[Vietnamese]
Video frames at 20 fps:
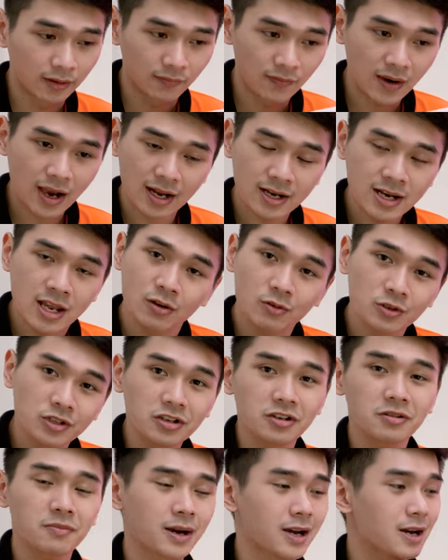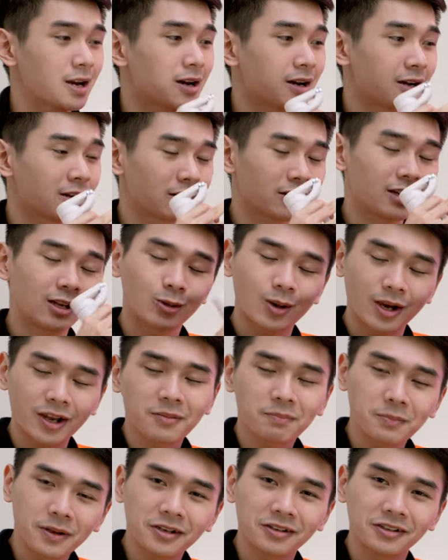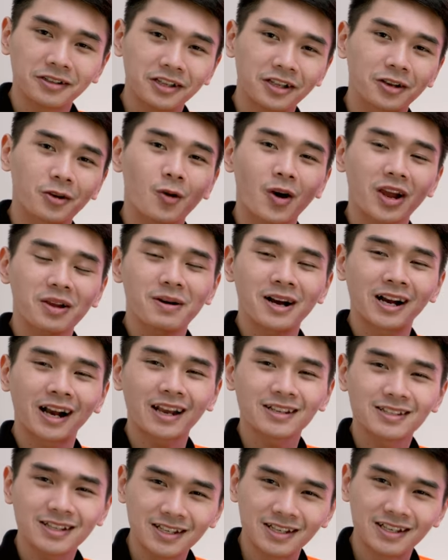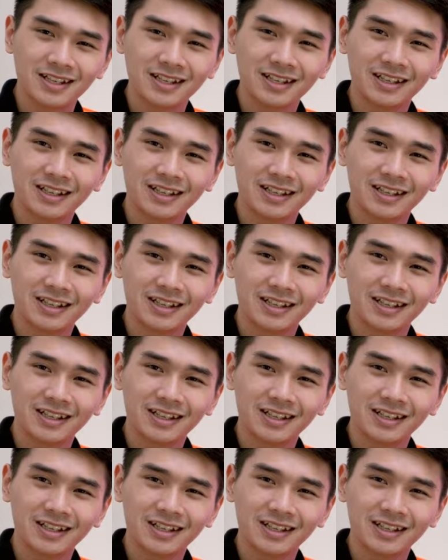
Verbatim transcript: Và nếu như mà điện thoại hết pin thì quay bằng cái gì?